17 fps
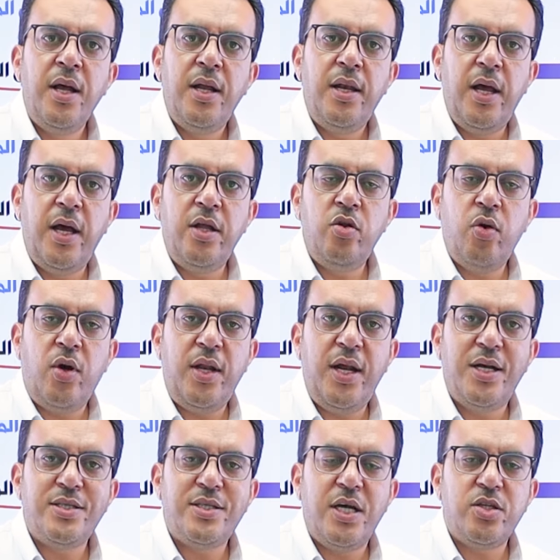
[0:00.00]
لانه
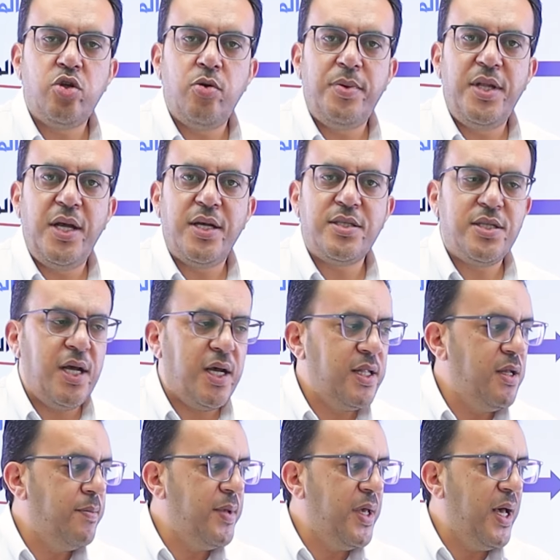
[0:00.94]
على اساسه بدي
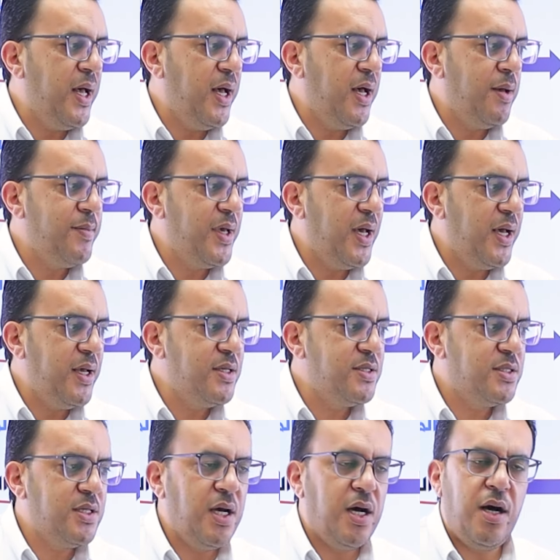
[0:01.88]
استخدم يا ام يا
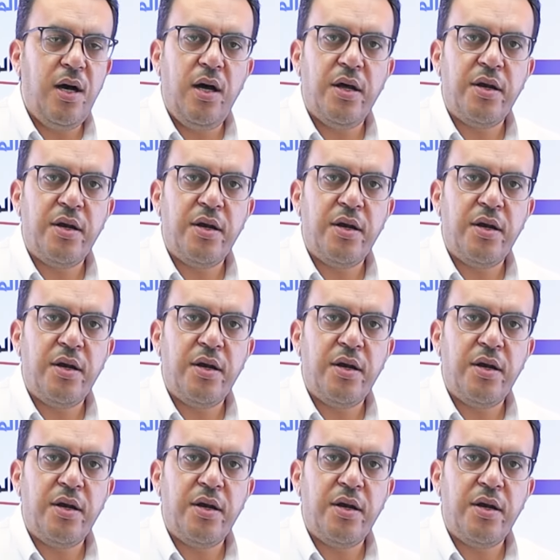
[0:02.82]
از يا